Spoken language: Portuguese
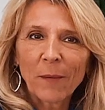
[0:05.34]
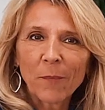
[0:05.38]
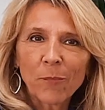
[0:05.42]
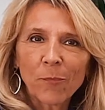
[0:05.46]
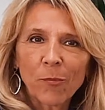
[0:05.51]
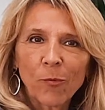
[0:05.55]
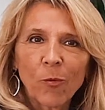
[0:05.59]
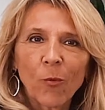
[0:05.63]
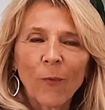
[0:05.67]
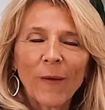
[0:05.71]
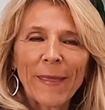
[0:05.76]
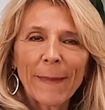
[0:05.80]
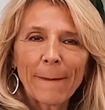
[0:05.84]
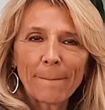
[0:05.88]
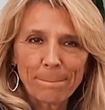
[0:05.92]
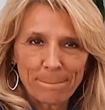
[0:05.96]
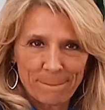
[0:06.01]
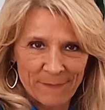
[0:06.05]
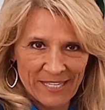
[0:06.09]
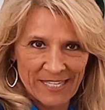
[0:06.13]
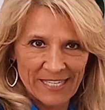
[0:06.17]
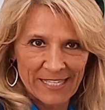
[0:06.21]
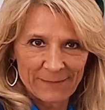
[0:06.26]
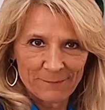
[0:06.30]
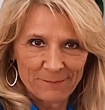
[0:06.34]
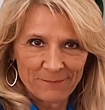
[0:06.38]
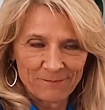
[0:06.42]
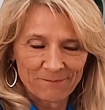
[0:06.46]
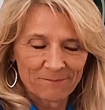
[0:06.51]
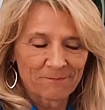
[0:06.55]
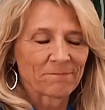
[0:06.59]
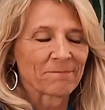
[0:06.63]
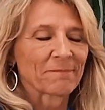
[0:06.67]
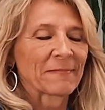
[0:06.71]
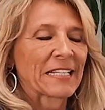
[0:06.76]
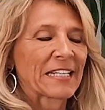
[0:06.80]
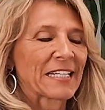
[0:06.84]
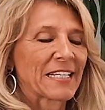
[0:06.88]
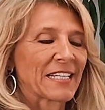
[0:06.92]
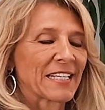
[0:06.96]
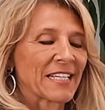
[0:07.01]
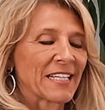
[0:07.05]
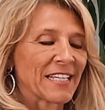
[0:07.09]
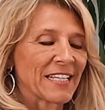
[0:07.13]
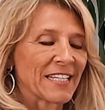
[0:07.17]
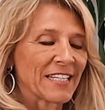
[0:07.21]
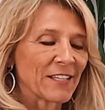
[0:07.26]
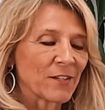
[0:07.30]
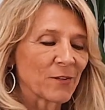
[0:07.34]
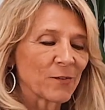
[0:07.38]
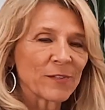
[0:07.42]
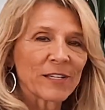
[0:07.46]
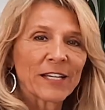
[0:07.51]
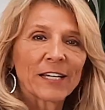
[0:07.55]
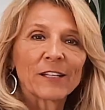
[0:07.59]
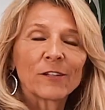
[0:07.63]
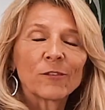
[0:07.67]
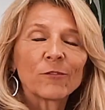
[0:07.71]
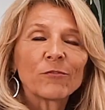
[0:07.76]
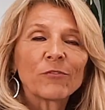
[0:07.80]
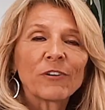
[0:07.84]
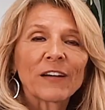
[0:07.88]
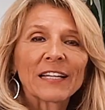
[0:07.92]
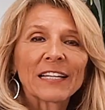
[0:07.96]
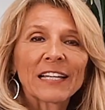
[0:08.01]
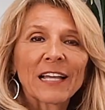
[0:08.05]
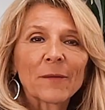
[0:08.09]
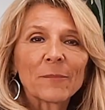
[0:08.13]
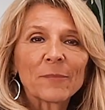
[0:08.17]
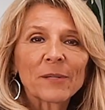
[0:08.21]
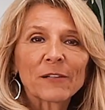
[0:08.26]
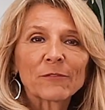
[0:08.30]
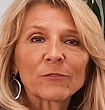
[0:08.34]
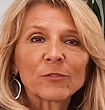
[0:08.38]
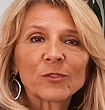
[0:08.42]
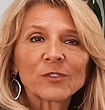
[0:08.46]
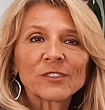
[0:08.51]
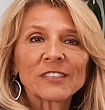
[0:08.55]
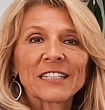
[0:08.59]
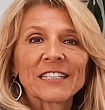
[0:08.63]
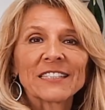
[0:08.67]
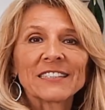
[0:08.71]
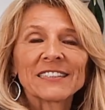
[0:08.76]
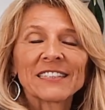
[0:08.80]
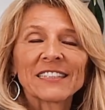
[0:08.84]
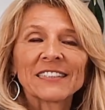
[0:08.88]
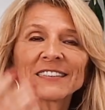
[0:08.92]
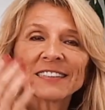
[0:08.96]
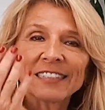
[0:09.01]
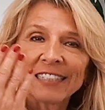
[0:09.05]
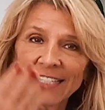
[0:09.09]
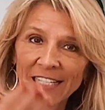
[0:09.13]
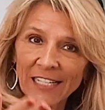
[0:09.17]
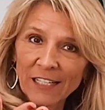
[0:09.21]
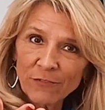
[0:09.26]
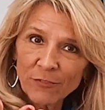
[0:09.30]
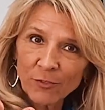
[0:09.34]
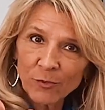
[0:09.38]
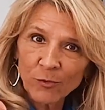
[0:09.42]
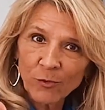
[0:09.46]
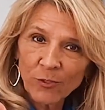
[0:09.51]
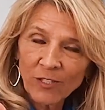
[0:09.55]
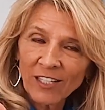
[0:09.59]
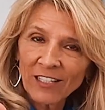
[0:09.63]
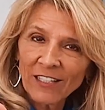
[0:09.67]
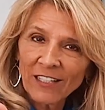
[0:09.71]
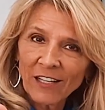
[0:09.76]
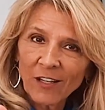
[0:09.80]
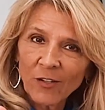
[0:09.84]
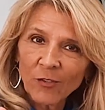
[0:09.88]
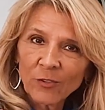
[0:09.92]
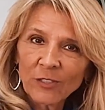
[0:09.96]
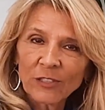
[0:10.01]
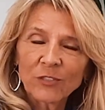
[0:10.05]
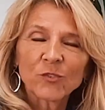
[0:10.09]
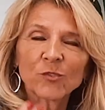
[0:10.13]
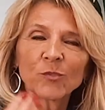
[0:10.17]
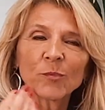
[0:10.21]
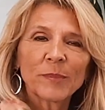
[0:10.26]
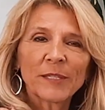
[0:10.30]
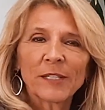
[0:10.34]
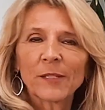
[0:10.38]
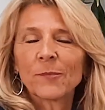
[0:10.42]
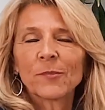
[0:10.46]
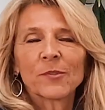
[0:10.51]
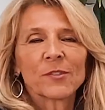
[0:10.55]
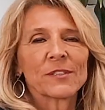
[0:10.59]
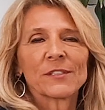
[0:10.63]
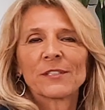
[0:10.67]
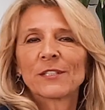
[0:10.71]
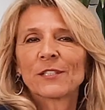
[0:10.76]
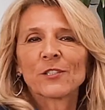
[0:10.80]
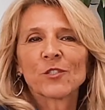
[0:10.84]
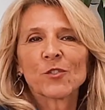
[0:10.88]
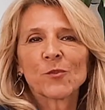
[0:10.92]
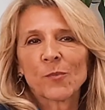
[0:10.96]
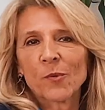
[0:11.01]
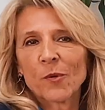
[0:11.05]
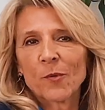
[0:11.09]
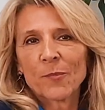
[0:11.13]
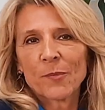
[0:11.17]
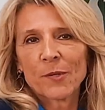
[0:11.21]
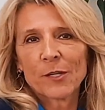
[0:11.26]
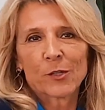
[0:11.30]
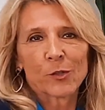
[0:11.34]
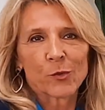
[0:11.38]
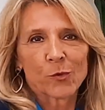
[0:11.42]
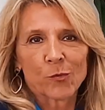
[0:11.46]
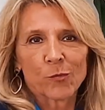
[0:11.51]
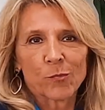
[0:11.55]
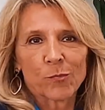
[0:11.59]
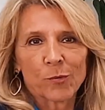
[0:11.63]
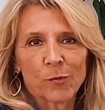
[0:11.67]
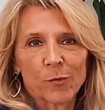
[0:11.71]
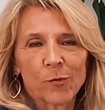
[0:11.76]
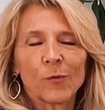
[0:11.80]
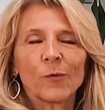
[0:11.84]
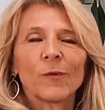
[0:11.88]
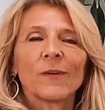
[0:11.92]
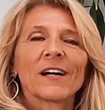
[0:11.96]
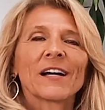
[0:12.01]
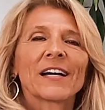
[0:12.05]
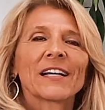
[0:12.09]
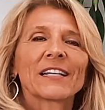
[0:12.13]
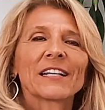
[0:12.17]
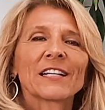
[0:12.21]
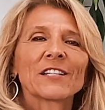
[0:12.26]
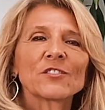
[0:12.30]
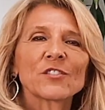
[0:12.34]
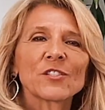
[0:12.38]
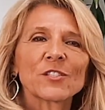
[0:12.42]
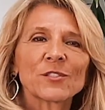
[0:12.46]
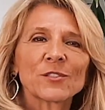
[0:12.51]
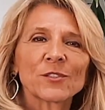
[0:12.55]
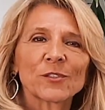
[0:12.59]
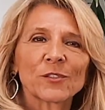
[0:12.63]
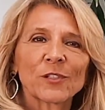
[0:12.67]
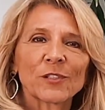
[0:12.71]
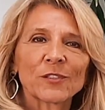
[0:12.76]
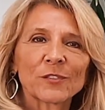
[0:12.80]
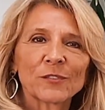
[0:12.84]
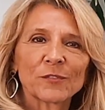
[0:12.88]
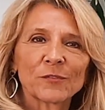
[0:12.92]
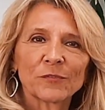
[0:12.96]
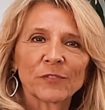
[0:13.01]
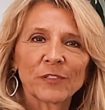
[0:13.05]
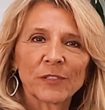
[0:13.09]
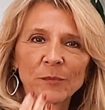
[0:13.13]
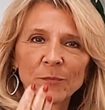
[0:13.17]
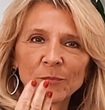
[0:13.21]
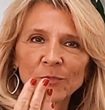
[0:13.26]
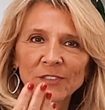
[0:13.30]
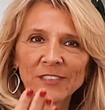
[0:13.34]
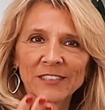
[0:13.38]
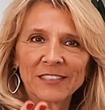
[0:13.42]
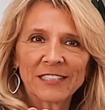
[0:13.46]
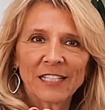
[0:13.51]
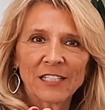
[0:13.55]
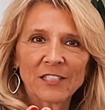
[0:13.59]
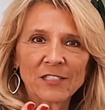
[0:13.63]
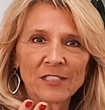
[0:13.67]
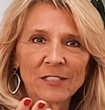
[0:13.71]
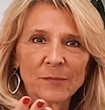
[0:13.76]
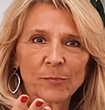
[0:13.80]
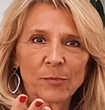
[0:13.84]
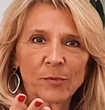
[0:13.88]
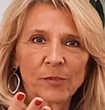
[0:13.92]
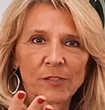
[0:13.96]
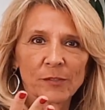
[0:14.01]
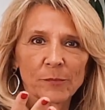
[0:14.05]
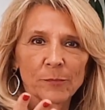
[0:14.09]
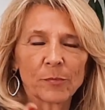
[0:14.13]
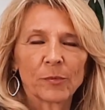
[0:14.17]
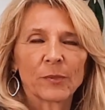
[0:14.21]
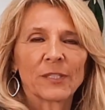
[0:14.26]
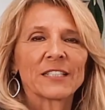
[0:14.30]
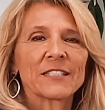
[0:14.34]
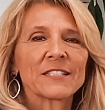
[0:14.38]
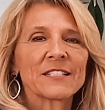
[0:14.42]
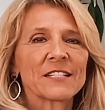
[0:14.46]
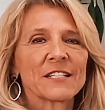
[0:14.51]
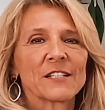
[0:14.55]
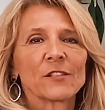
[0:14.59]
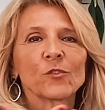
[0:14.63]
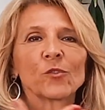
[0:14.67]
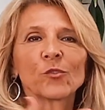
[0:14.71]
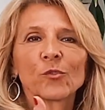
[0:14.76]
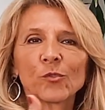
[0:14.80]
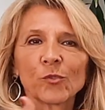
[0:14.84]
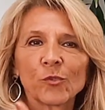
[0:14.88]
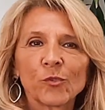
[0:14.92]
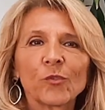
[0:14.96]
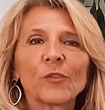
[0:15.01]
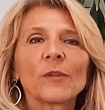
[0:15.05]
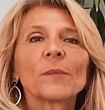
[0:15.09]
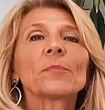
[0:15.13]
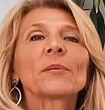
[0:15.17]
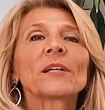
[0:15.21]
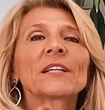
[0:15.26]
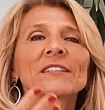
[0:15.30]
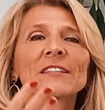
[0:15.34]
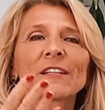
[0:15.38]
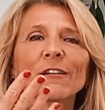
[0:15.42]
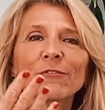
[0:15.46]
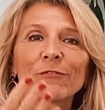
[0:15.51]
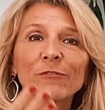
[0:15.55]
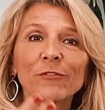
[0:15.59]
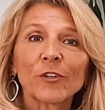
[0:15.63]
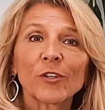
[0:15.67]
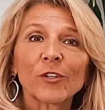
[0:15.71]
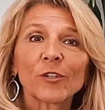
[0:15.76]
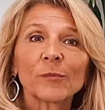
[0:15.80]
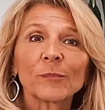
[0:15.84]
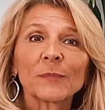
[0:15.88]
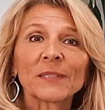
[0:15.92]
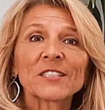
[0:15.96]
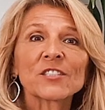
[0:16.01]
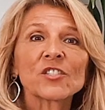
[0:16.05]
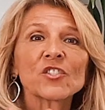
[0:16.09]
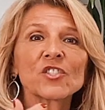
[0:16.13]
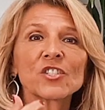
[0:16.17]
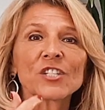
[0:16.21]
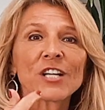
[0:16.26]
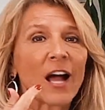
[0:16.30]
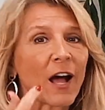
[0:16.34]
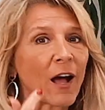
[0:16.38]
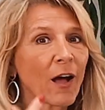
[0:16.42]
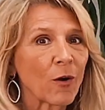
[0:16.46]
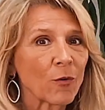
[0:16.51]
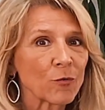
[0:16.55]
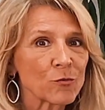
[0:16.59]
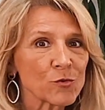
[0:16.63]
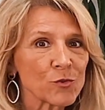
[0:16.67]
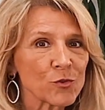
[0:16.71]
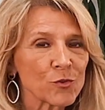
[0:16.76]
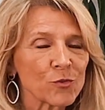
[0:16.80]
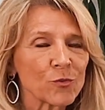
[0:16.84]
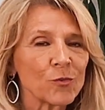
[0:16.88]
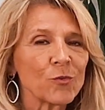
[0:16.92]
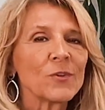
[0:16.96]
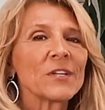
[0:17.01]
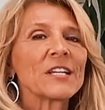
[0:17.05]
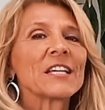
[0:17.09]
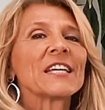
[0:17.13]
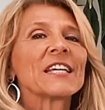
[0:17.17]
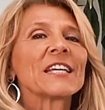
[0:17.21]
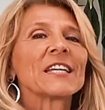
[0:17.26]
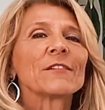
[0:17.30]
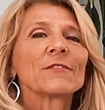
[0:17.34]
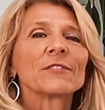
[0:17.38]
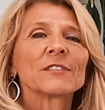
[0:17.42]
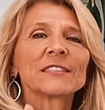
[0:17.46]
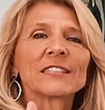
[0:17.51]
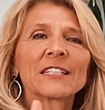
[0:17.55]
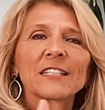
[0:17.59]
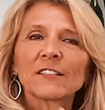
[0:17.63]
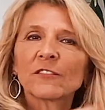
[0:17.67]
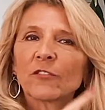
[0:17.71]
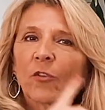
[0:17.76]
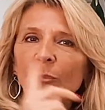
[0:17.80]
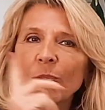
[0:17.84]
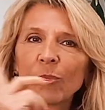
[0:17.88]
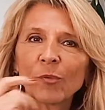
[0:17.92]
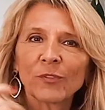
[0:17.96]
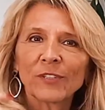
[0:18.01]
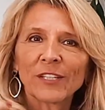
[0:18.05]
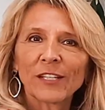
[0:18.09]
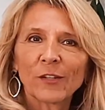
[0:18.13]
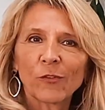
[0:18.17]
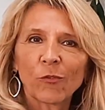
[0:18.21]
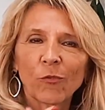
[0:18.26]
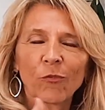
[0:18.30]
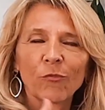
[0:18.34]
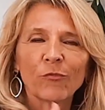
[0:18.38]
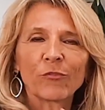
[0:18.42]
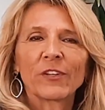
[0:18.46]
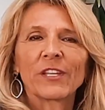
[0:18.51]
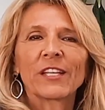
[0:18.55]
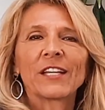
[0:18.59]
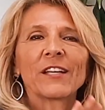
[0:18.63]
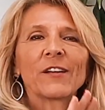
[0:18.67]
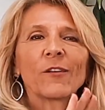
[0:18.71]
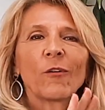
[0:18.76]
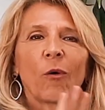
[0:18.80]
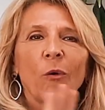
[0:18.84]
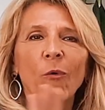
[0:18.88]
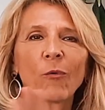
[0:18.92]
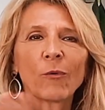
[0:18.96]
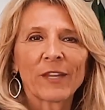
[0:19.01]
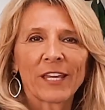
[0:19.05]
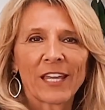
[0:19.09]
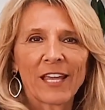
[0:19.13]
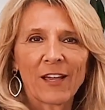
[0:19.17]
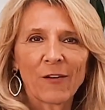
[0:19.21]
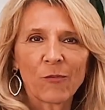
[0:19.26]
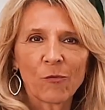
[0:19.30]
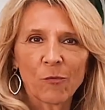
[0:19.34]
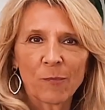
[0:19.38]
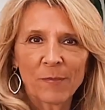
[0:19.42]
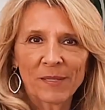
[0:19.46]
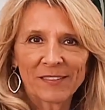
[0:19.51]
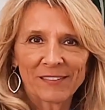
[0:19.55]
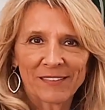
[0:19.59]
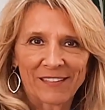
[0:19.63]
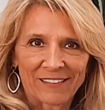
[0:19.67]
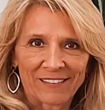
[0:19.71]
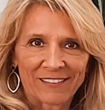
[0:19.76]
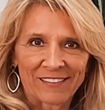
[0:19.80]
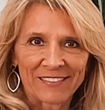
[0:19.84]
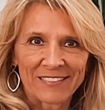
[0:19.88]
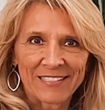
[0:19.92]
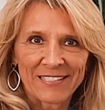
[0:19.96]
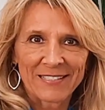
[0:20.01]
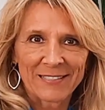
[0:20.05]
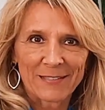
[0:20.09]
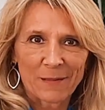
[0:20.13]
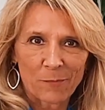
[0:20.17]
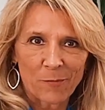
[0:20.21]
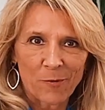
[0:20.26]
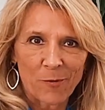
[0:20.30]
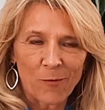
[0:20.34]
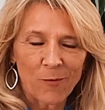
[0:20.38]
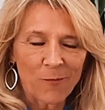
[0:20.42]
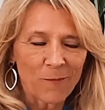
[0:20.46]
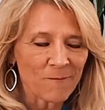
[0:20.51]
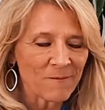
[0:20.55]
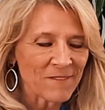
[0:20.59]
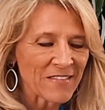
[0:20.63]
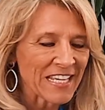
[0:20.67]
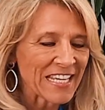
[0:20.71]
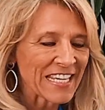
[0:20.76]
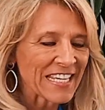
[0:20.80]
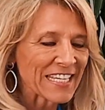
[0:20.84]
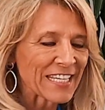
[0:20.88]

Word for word: Papo EP e eu quero falar para vocês. Se inscrevam no canal que é super importante para o EP Grupo. Além disso, nós vamos estar disponibilizando tudo em plataformas de áudio e vocês vão poder ouvir em qualquer uma delas, tá bom?